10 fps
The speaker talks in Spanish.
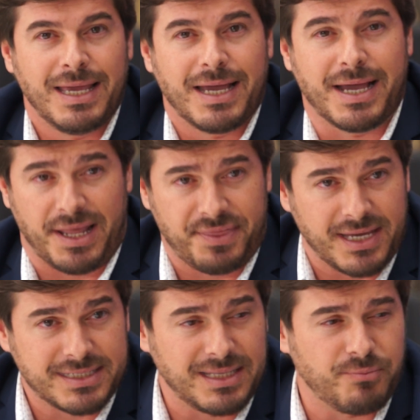
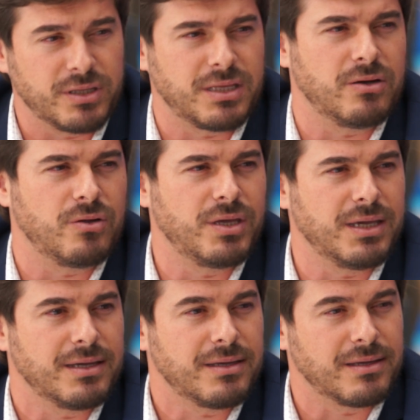Gracias a este tipo de
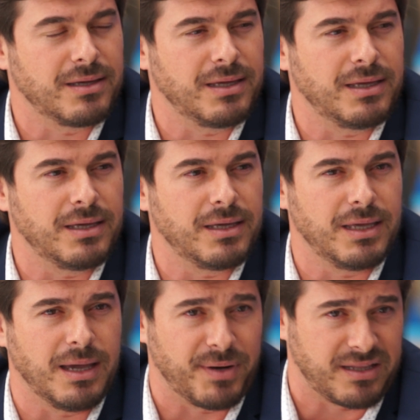tecnología
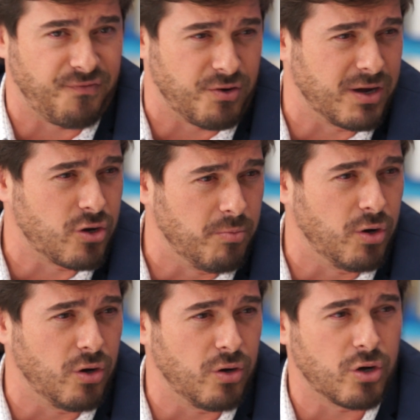y, a plataformas
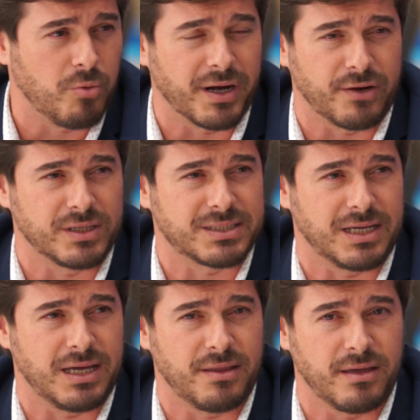como, la
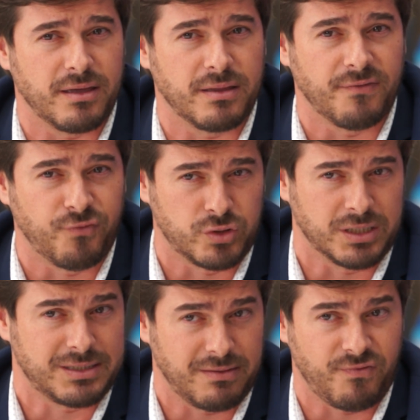nuestra de, de,
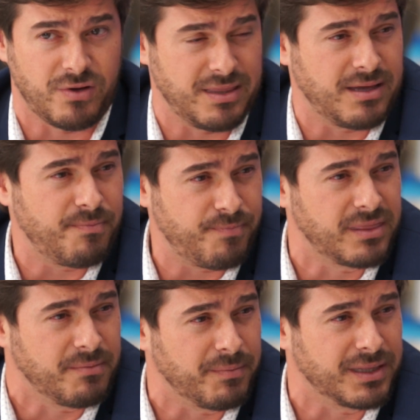footers, enfocada
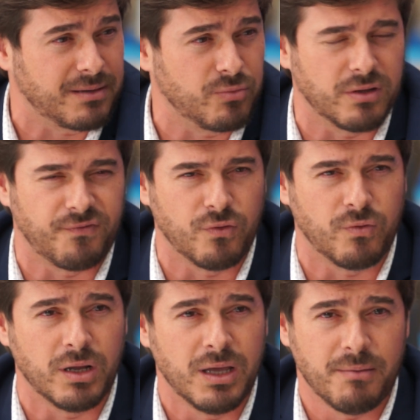principalmente al mundo del
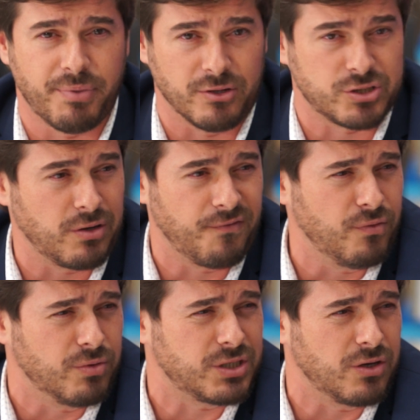fútbol, pero no solo en el
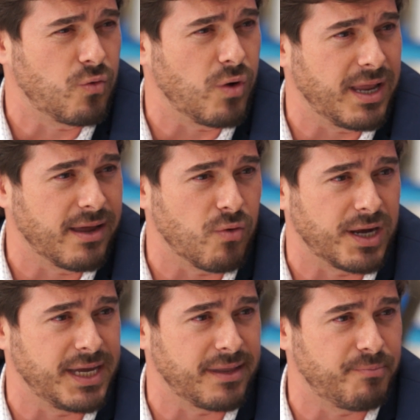fútbol, sino en,
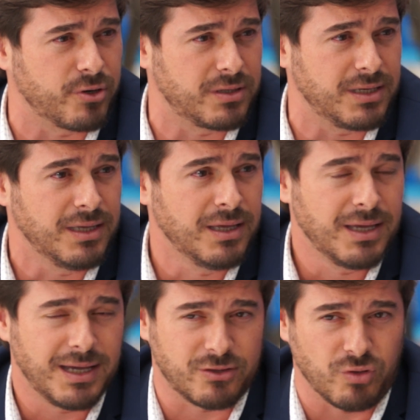cualquier deporte,
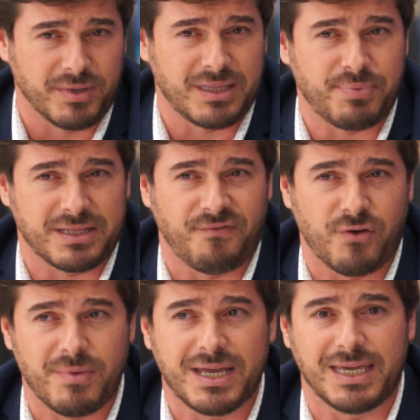actualmente hay
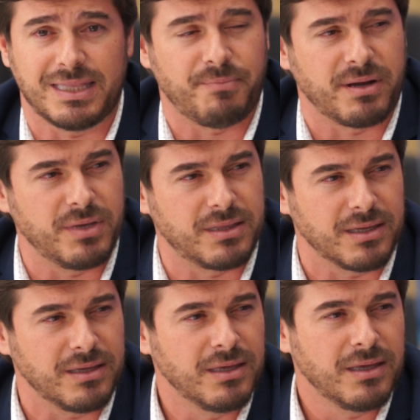plataformas que te
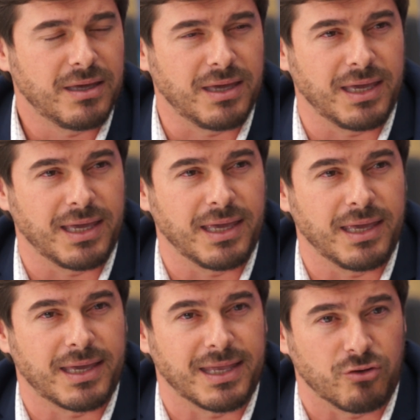permiten
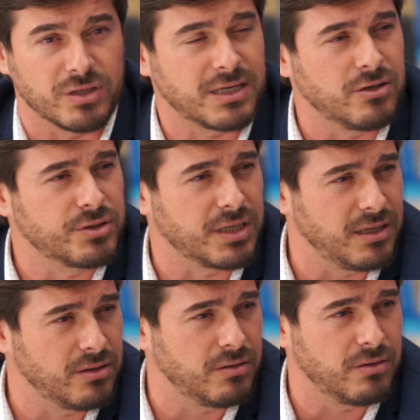eh, que todo ese
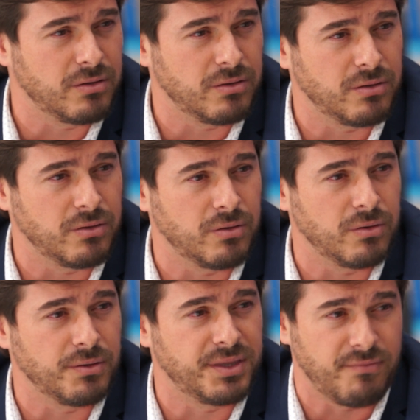
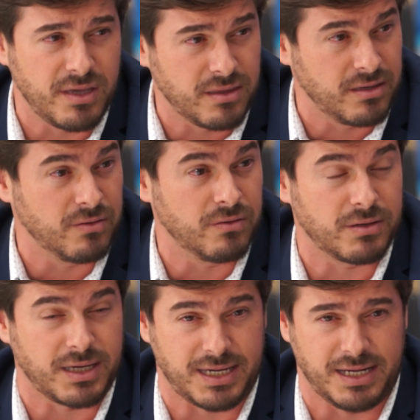contenido de vídeo
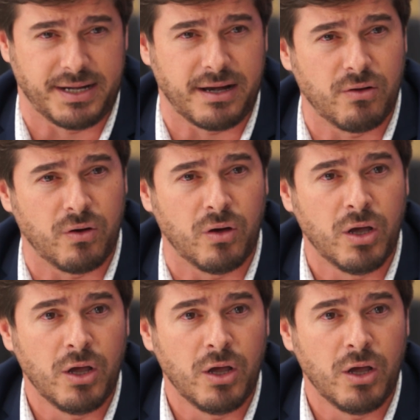que generan los,